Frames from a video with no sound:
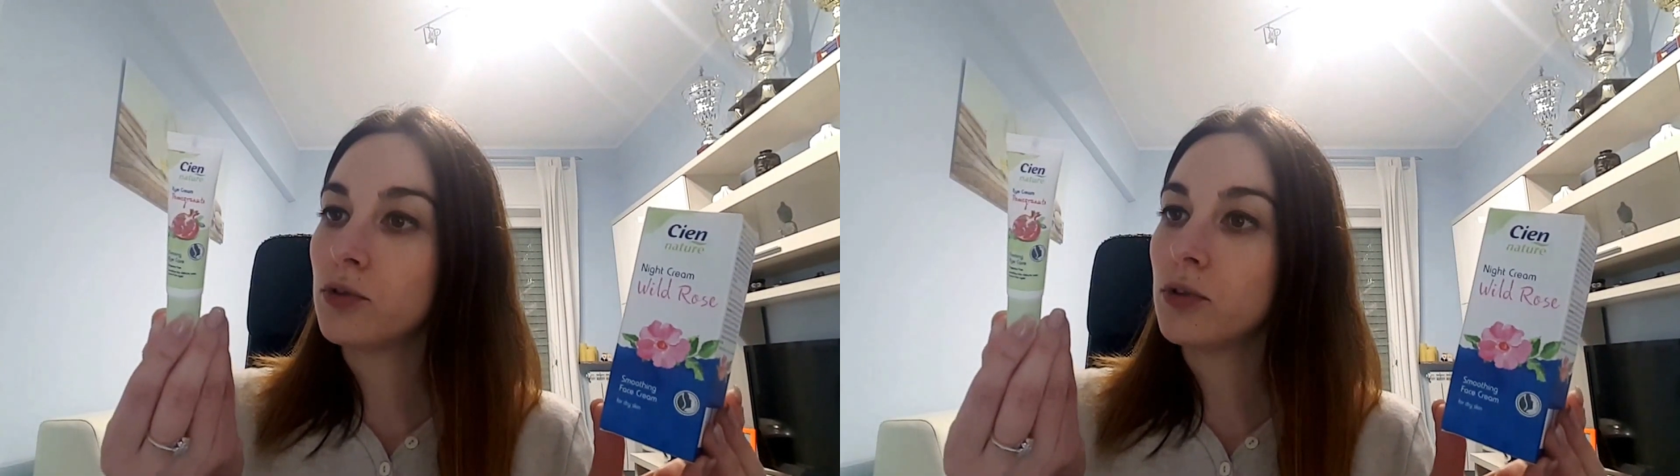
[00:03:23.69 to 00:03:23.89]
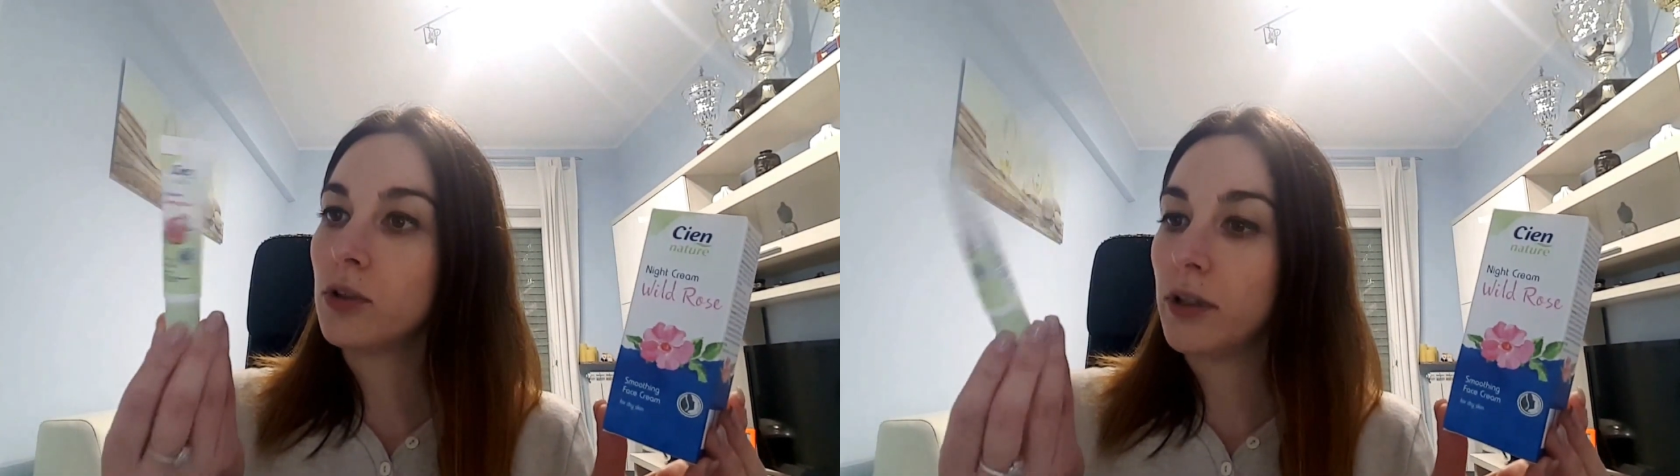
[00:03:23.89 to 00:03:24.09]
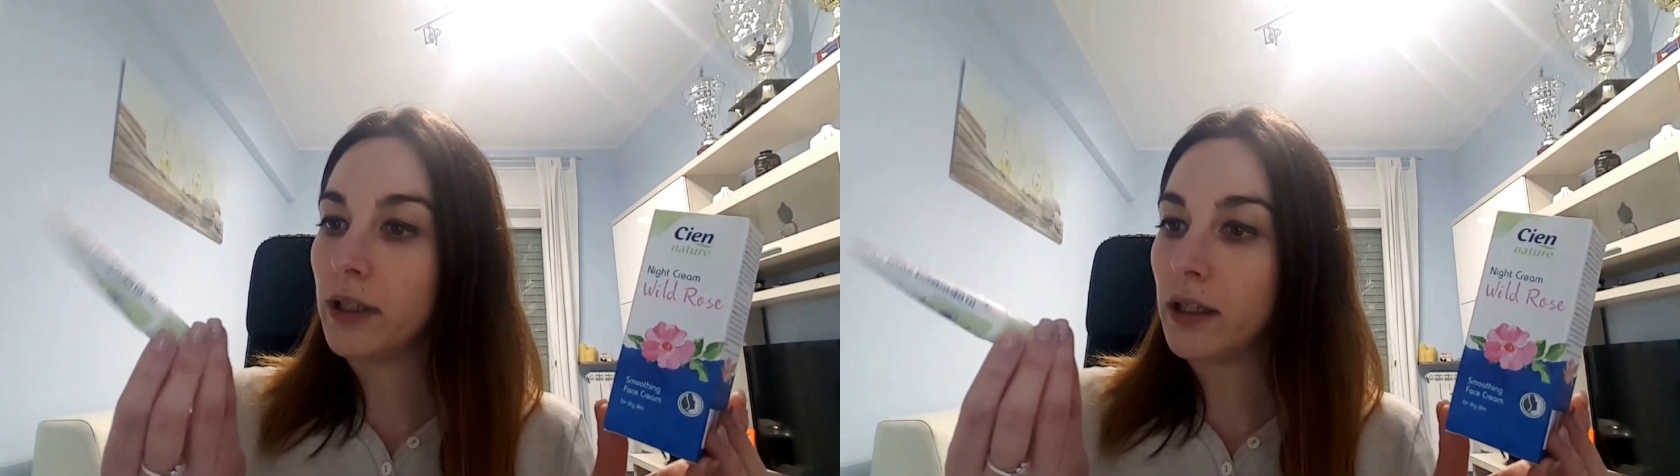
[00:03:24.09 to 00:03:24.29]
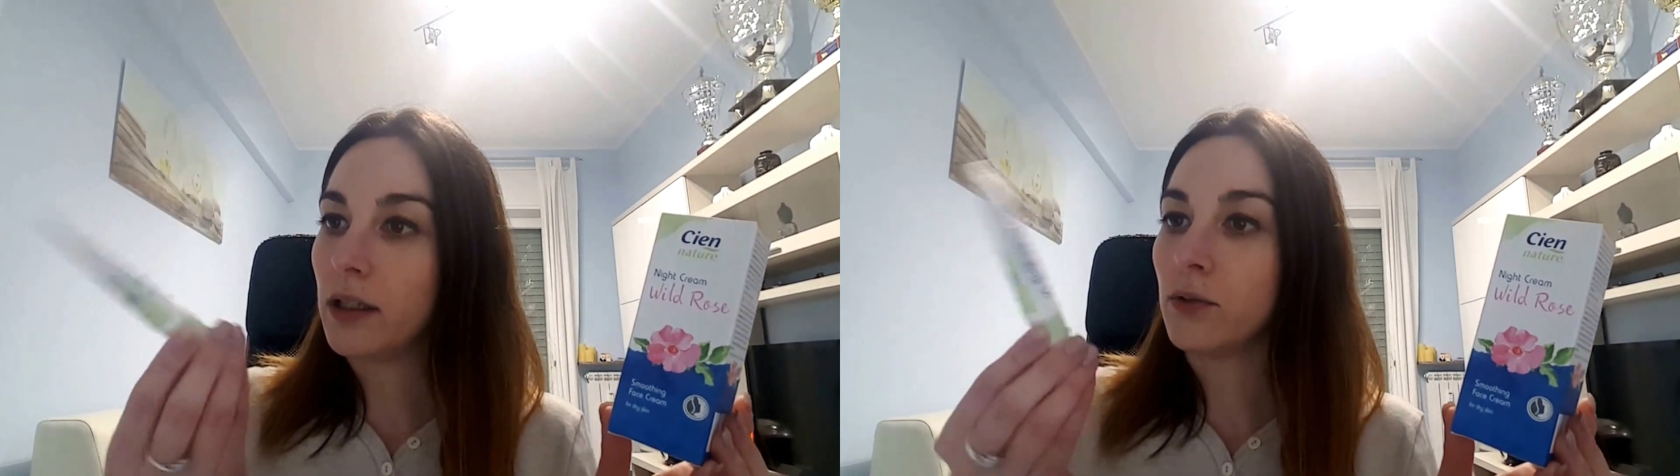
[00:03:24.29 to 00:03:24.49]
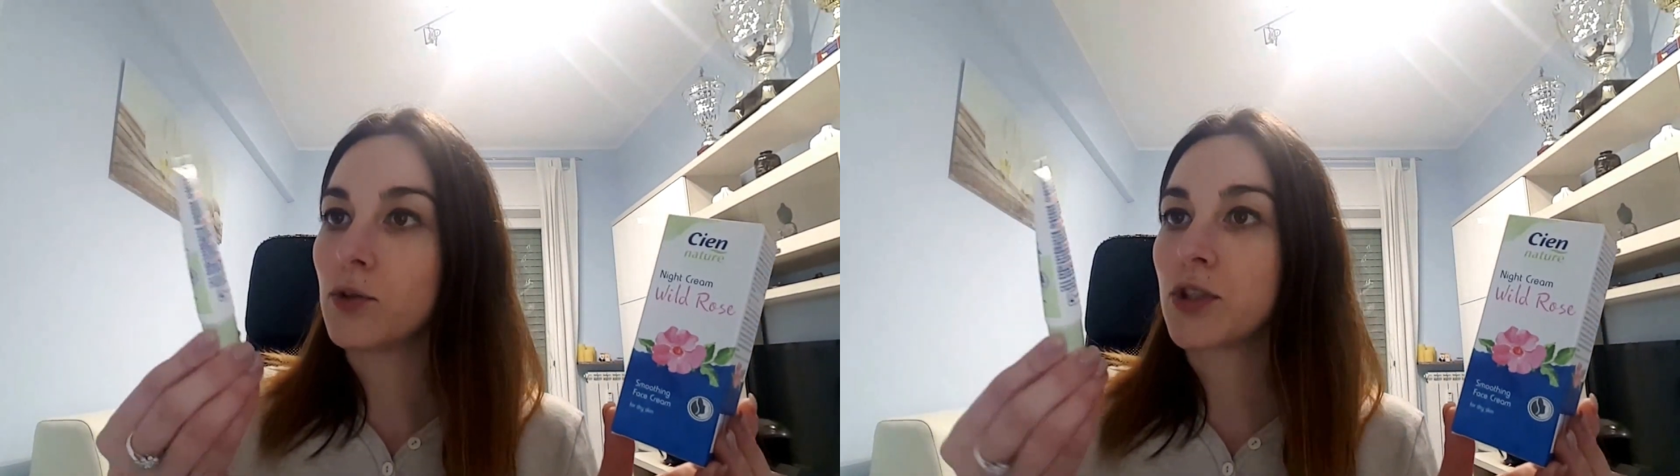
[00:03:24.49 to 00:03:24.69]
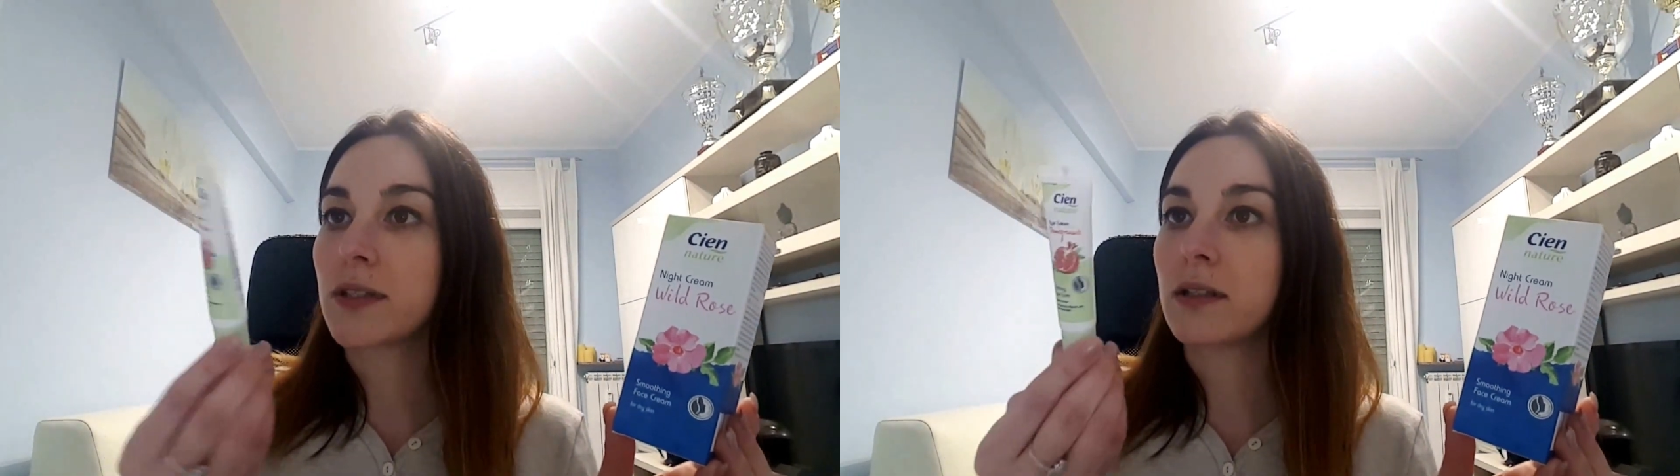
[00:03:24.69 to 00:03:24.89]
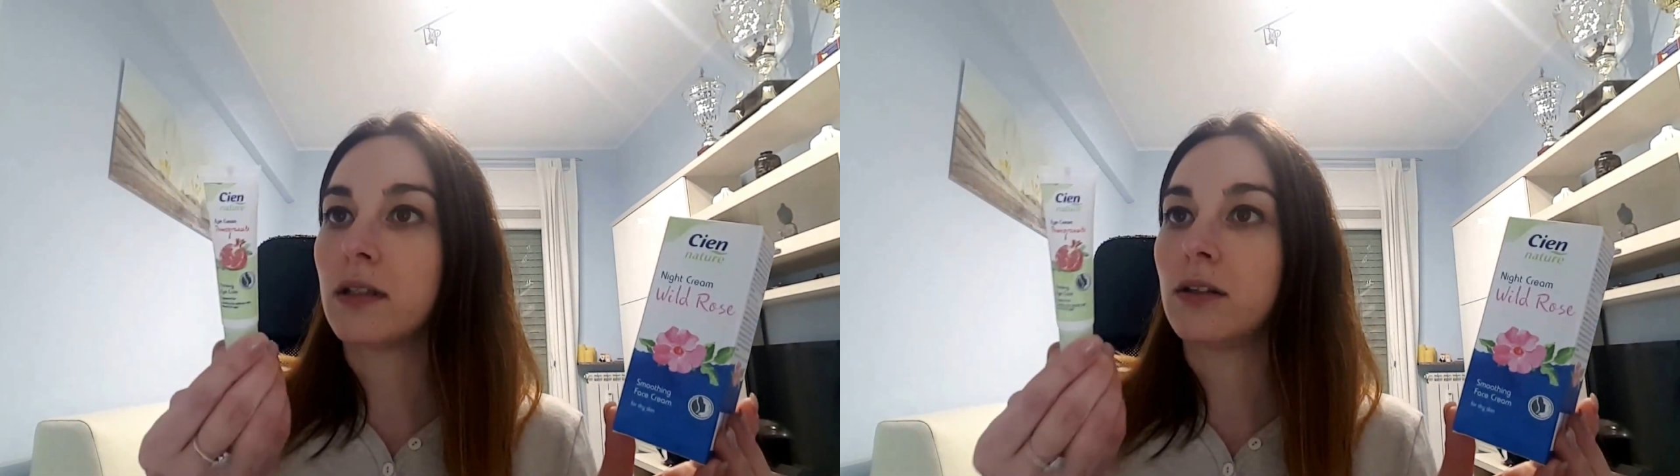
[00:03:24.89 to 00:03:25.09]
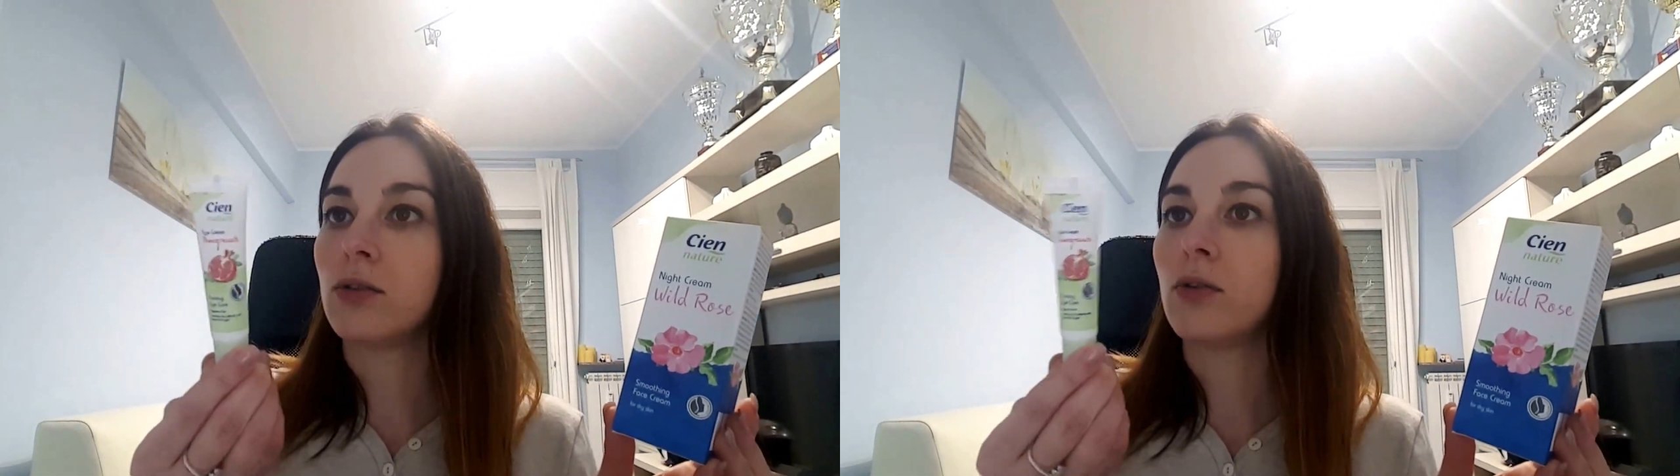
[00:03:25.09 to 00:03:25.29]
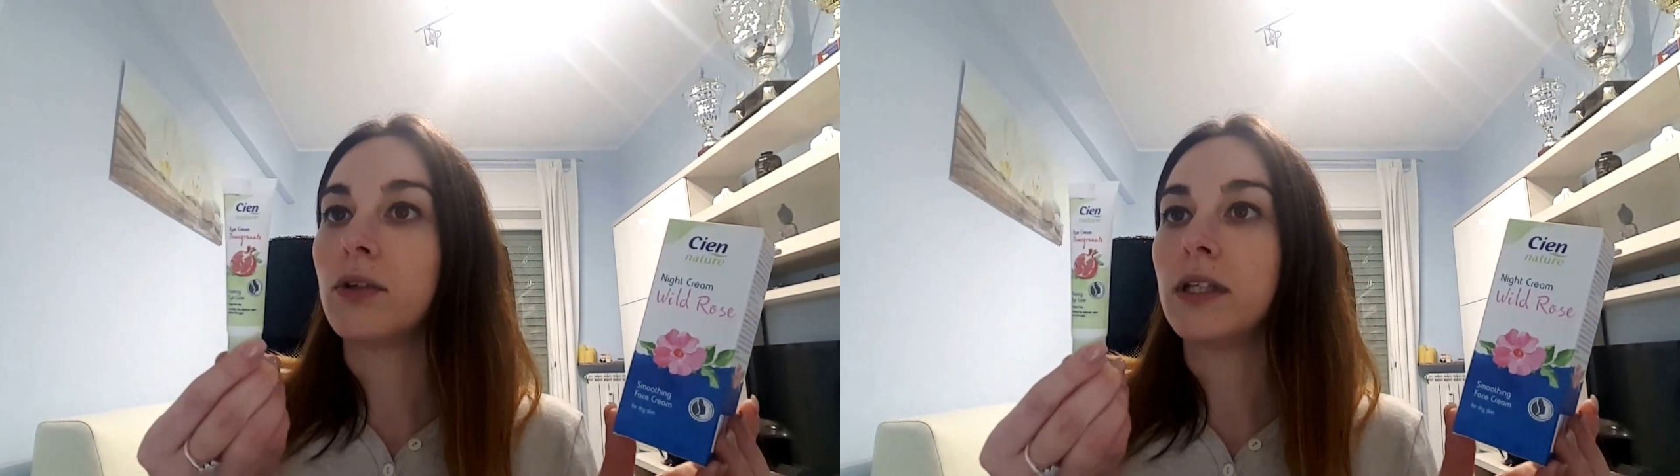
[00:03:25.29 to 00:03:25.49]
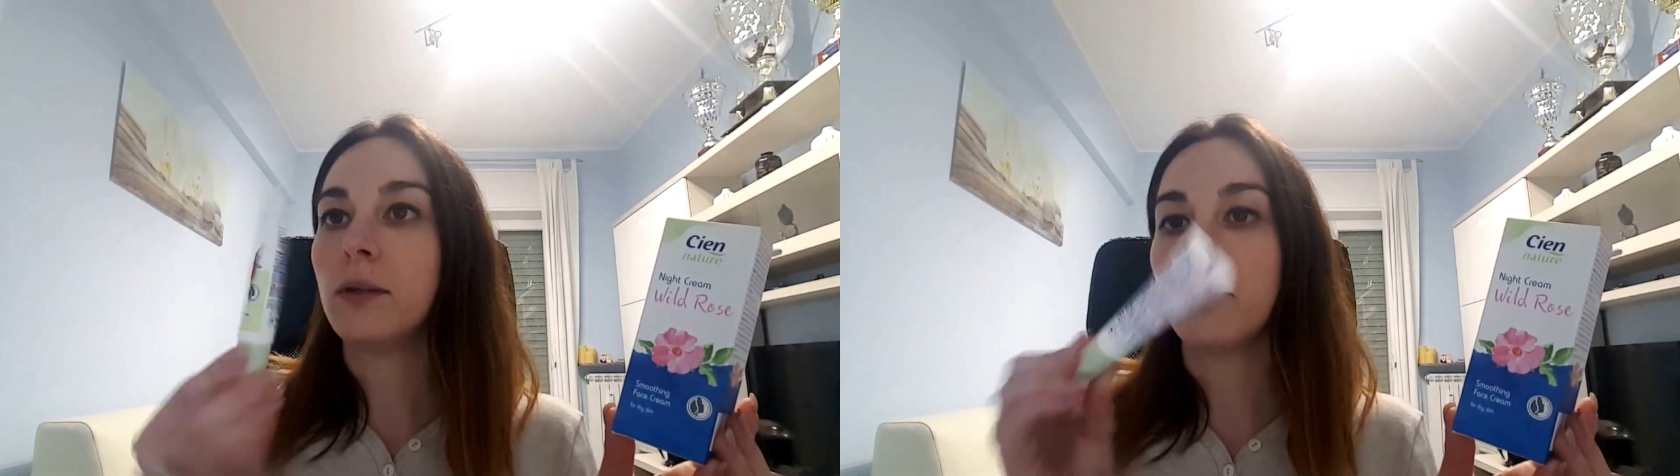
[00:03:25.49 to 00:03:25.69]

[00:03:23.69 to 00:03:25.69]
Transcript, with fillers: scritto e non c'è scritto il